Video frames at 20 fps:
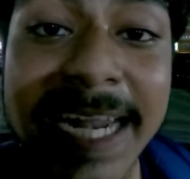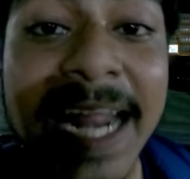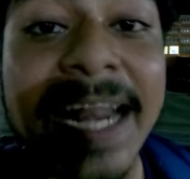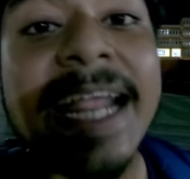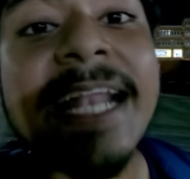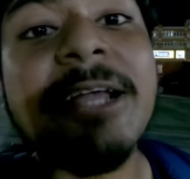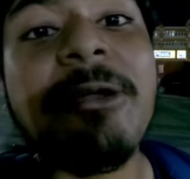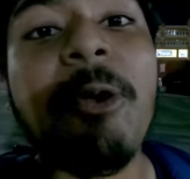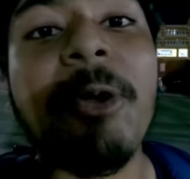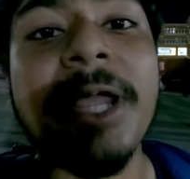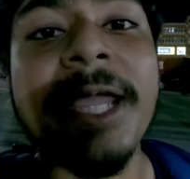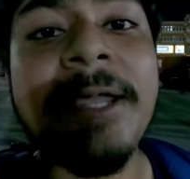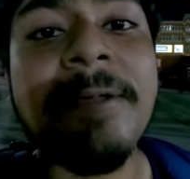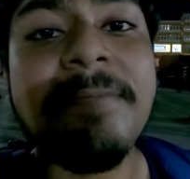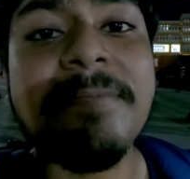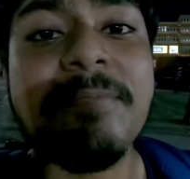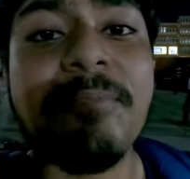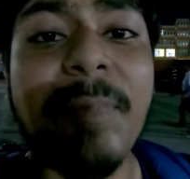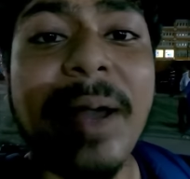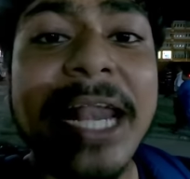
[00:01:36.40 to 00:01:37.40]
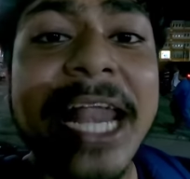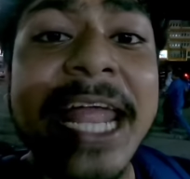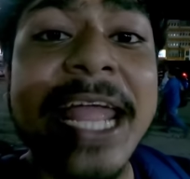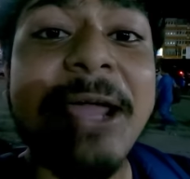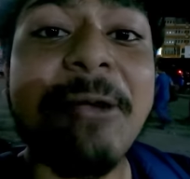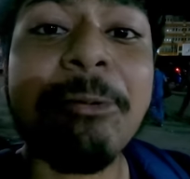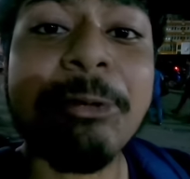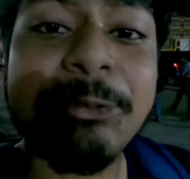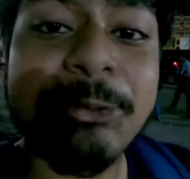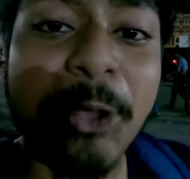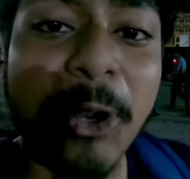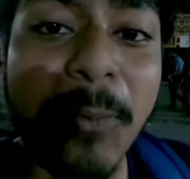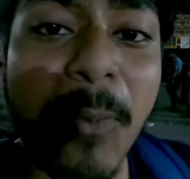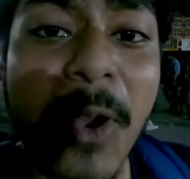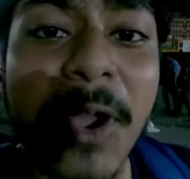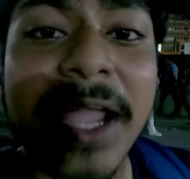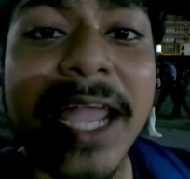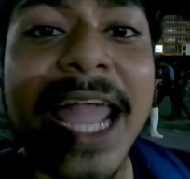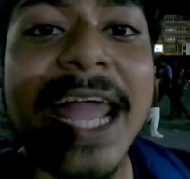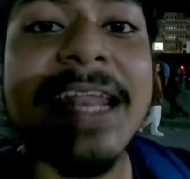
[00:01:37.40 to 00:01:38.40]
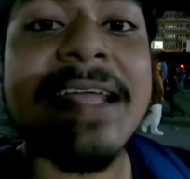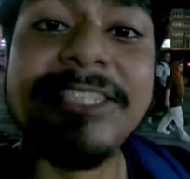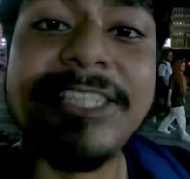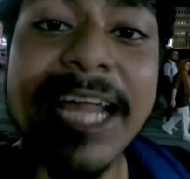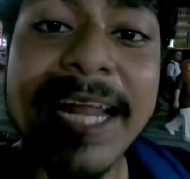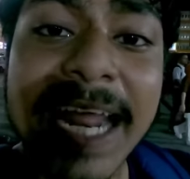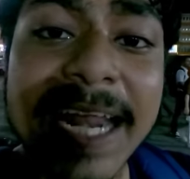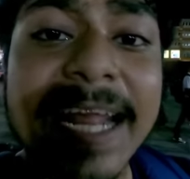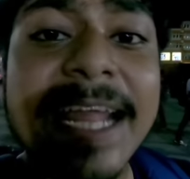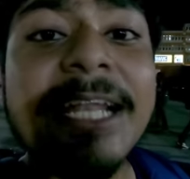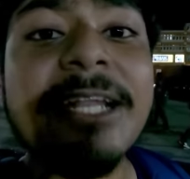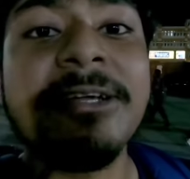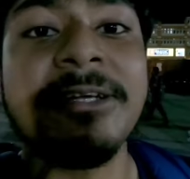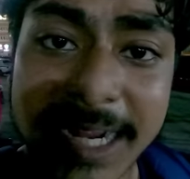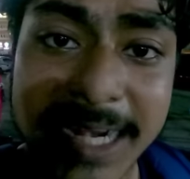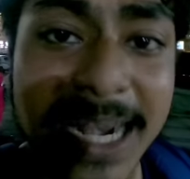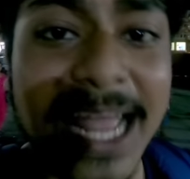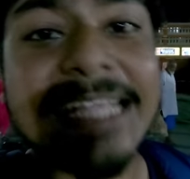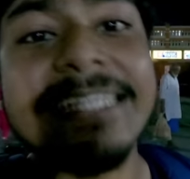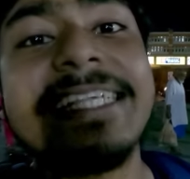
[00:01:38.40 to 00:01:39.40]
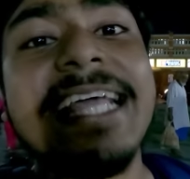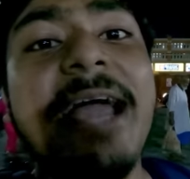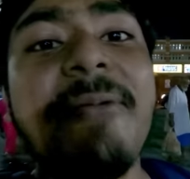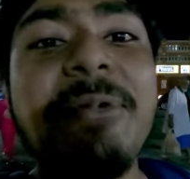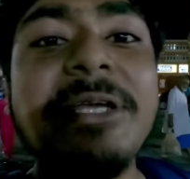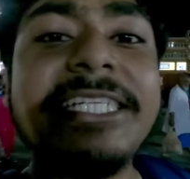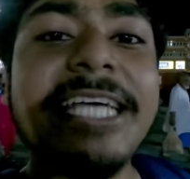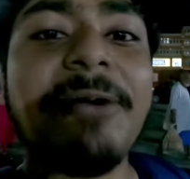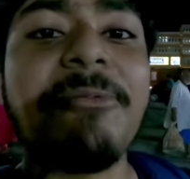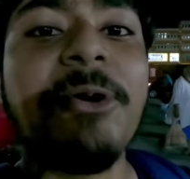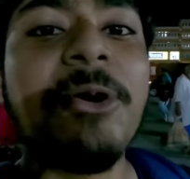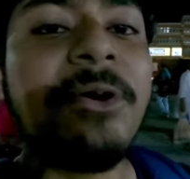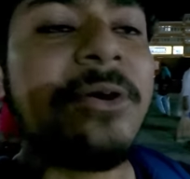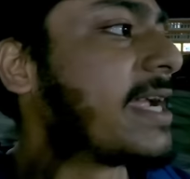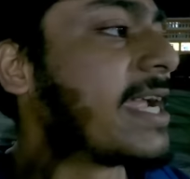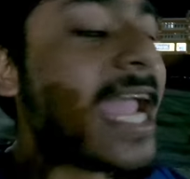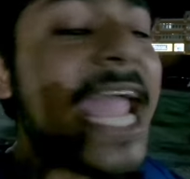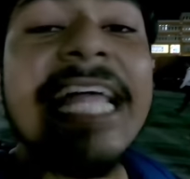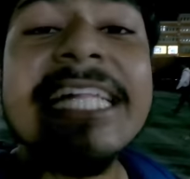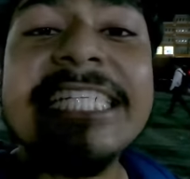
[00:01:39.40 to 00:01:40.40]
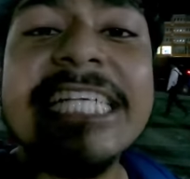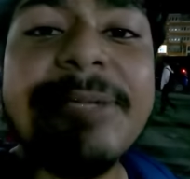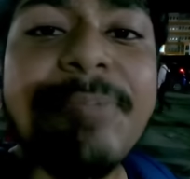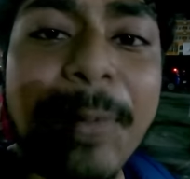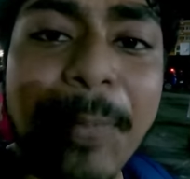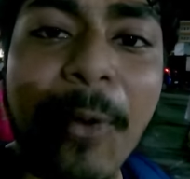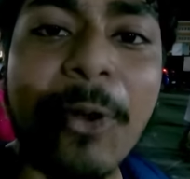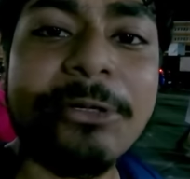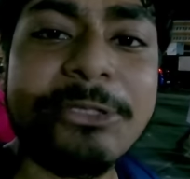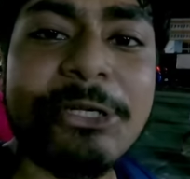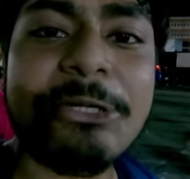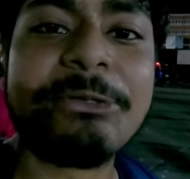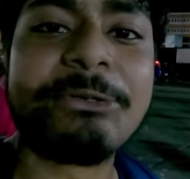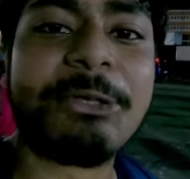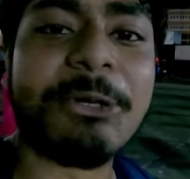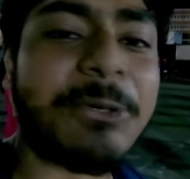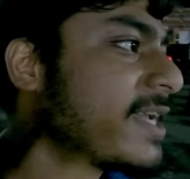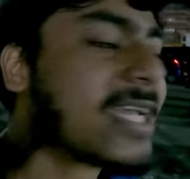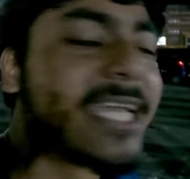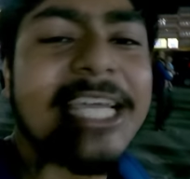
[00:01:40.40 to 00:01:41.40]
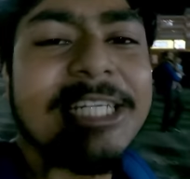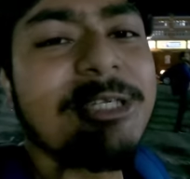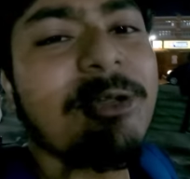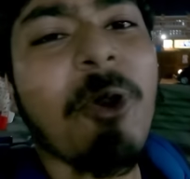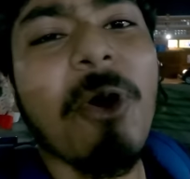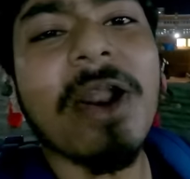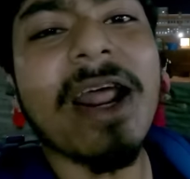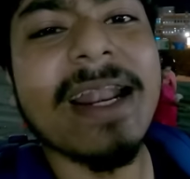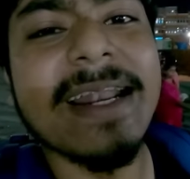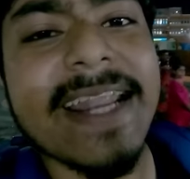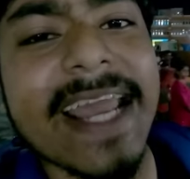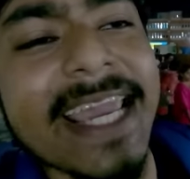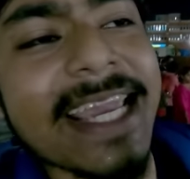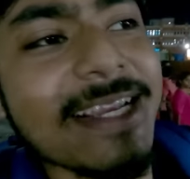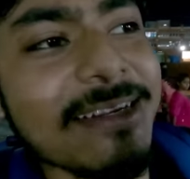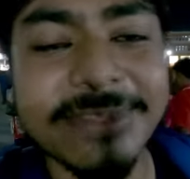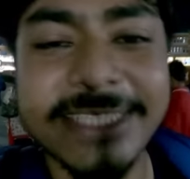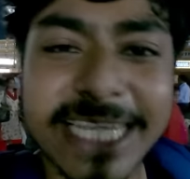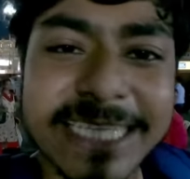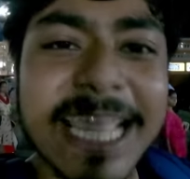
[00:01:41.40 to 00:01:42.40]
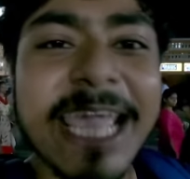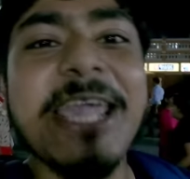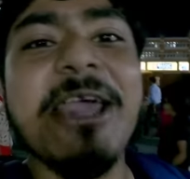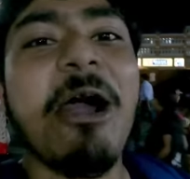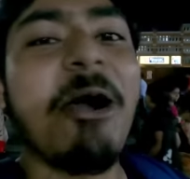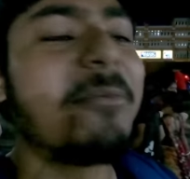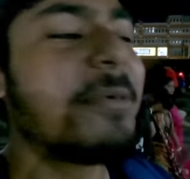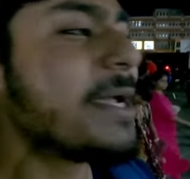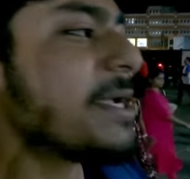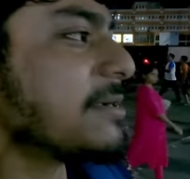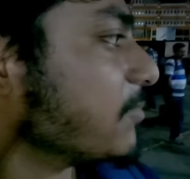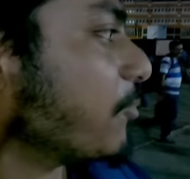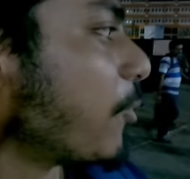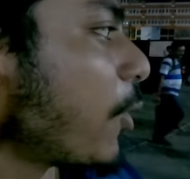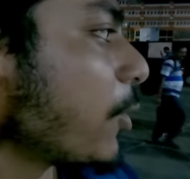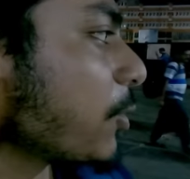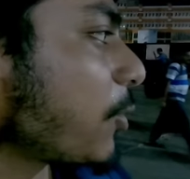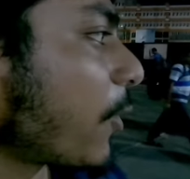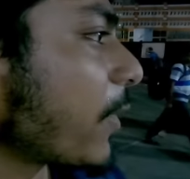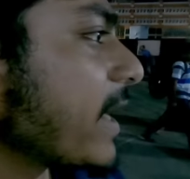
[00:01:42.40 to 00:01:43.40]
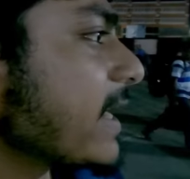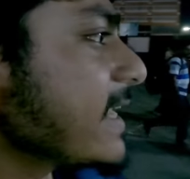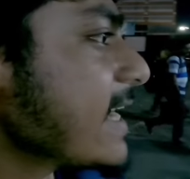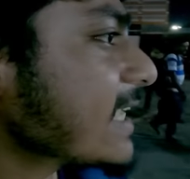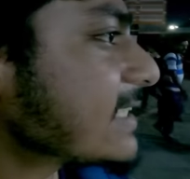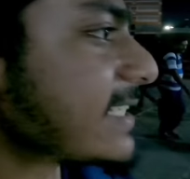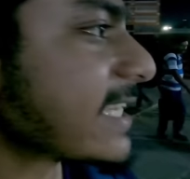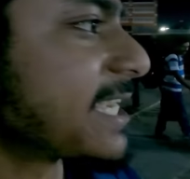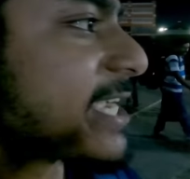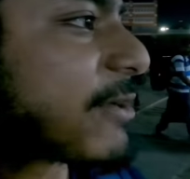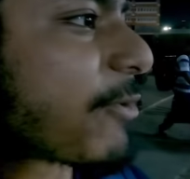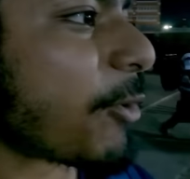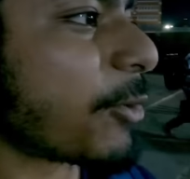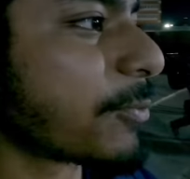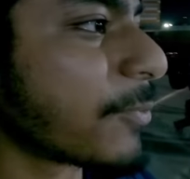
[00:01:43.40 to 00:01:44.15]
জেনারেল করে মানে উত্তরবঙ্গের জেনারেল ক্লাসে আমি যাব এনজিপি পর্যন্ত কিছু করার নেই যেতেই হবে মন করে নিয়েছে কি